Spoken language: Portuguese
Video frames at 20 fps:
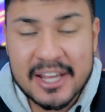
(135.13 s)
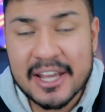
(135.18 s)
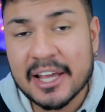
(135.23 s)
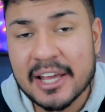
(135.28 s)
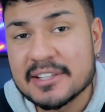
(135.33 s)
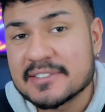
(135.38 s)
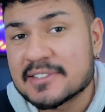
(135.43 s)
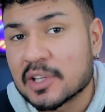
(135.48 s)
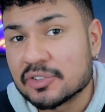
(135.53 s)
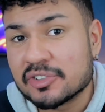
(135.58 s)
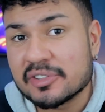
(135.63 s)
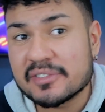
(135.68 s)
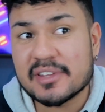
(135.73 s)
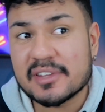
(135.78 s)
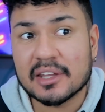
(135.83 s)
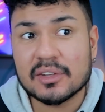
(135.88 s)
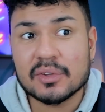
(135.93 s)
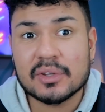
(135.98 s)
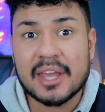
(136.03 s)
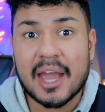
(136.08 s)
eles estão
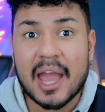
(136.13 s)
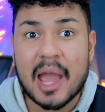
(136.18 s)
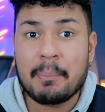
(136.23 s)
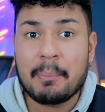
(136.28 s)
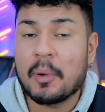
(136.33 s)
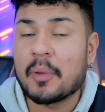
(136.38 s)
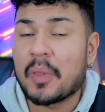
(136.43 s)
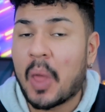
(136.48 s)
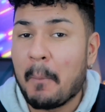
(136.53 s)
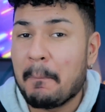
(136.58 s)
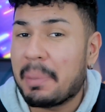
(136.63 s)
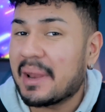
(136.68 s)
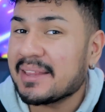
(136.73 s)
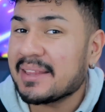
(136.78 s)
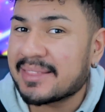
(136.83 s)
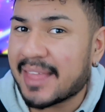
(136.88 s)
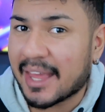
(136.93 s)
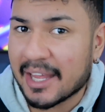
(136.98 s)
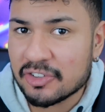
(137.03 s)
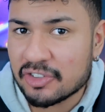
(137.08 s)
dizendo que a Apple não
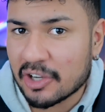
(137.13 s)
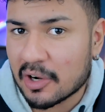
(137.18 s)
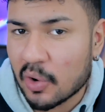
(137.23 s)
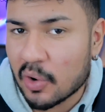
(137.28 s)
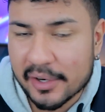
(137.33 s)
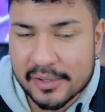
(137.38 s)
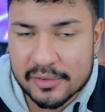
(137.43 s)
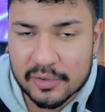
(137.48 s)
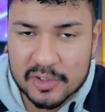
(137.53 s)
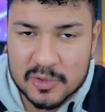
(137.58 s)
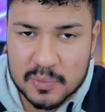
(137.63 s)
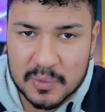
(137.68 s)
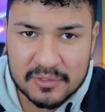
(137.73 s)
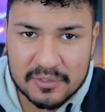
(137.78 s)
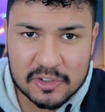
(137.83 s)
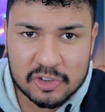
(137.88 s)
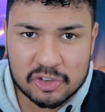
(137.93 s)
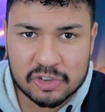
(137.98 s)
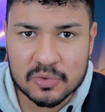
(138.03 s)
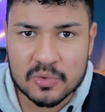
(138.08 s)
pretende agora em
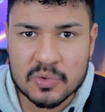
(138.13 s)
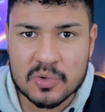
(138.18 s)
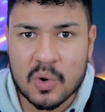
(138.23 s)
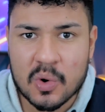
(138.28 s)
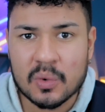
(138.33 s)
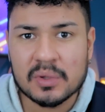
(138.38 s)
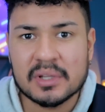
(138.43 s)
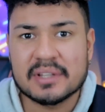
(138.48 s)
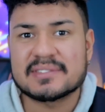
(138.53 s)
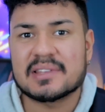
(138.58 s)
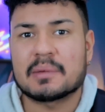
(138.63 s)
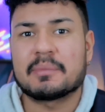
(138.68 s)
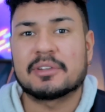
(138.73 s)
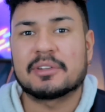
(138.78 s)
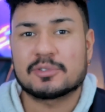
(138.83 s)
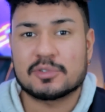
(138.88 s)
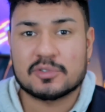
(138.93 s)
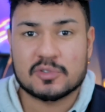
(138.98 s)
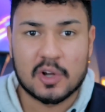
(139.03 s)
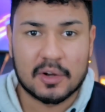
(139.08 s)
2021 com o
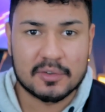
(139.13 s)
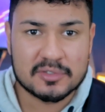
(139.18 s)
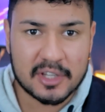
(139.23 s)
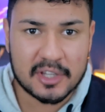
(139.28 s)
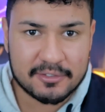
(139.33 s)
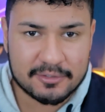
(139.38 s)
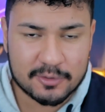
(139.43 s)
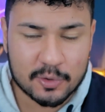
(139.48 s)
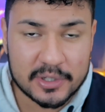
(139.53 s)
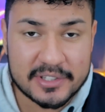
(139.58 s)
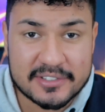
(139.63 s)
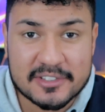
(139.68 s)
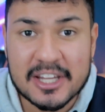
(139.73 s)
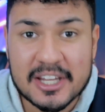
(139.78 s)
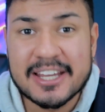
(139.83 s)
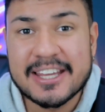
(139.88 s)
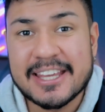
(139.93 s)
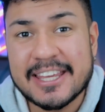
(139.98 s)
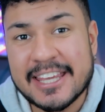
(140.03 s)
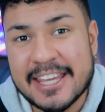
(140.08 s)
lançamento dos novos iPhones
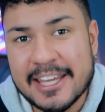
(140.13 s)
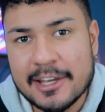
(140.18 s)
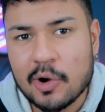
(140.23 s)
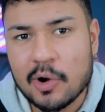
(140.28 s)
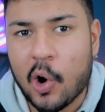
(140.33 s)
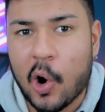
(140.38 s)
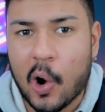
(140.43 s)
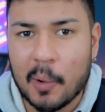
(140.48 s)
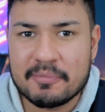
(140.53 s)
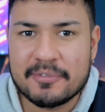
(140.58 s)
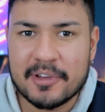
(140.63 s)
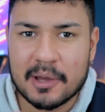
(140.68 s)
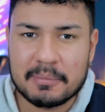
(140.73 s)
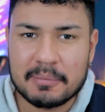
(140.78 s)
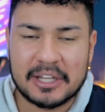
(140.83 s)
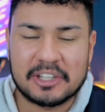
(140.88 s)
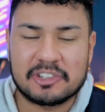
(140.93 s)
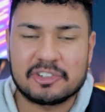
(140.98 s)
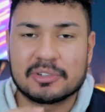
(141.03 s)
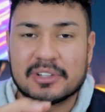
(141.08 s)
e,
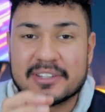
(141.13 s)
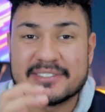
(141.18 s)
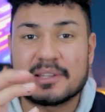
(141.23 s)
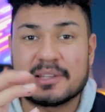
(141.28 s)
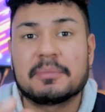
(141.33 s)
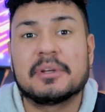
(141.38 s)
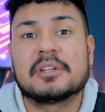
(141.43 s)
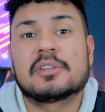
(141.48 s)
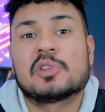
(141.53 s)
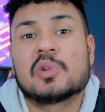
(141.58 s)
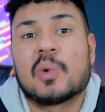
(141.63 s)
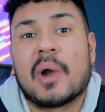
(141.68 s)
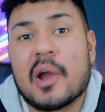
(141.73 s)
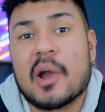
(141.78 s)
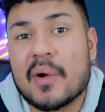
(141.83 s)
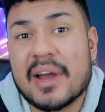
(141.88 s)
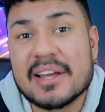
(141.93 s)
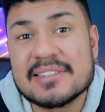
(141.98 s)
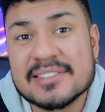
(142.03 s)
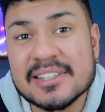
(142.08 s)
obviamente, o lançamento do
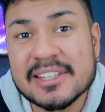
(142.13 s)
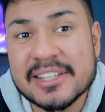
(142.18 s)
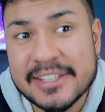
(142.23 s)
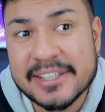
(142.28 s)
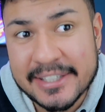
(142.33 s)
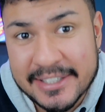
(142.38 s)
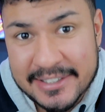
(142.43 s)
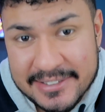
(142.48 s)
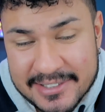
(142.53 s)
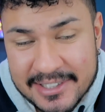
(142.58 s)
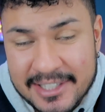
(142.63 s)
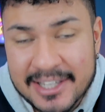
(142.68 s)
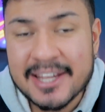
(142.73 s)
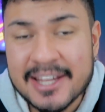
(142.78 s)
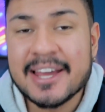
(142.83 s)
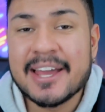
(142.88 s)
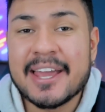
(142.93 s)
iOS 15,